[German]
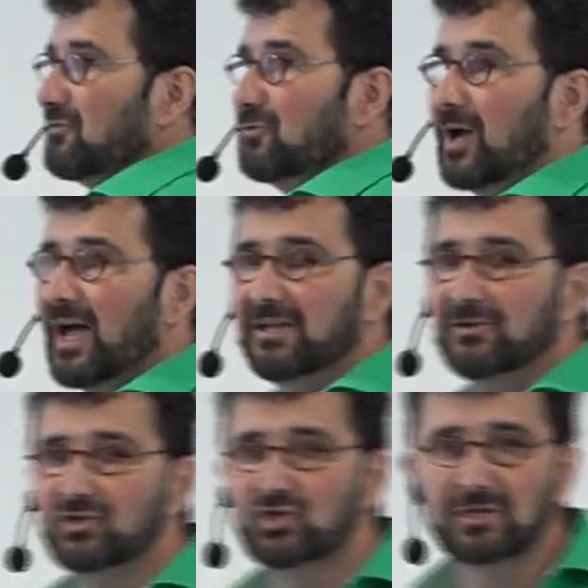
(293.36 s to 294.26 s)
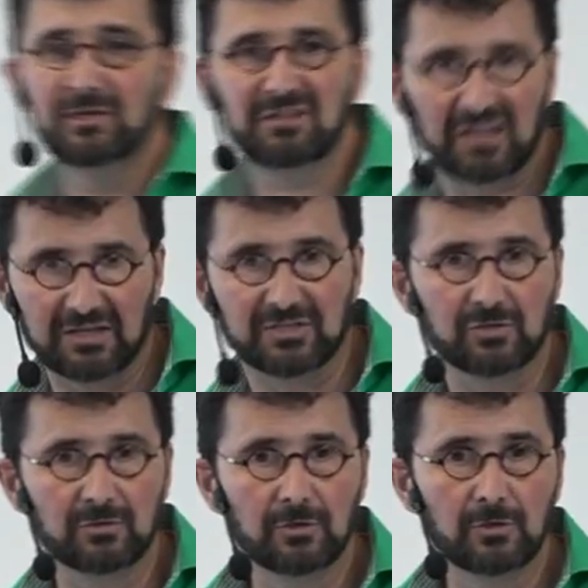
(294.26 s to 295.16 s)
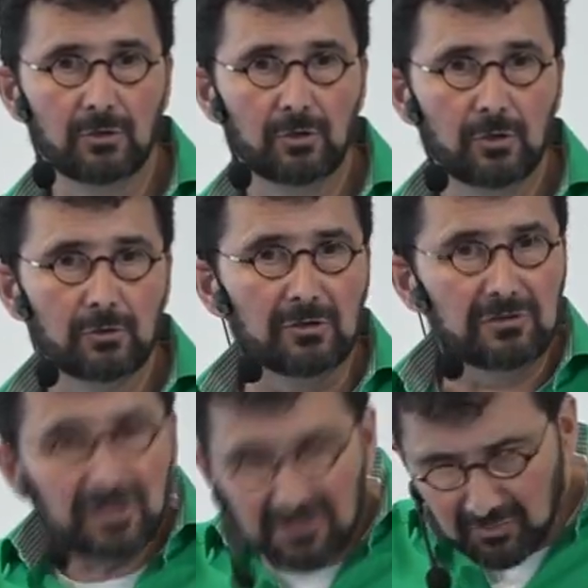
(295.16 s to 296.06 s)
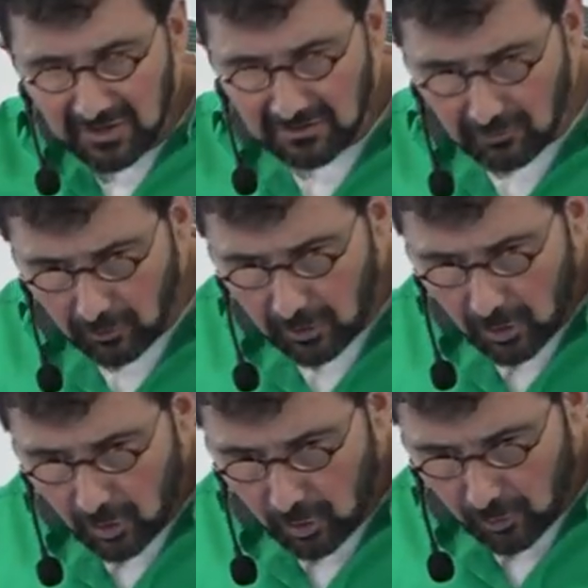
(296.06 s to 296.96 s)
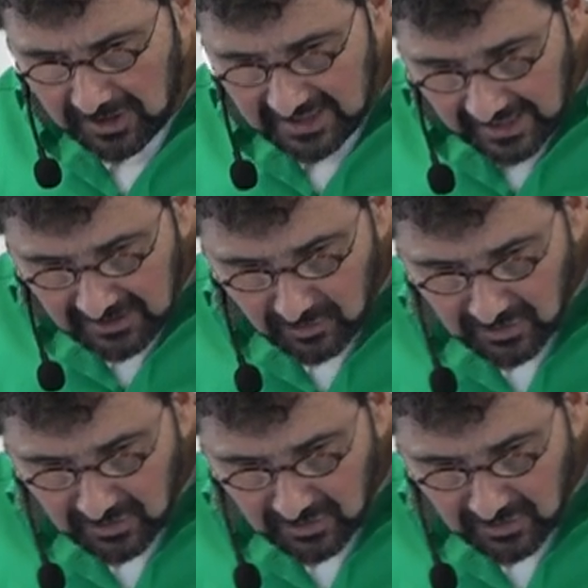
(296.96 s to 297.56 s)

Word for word: für eine stille Zeit. Das liest man so und ich dachte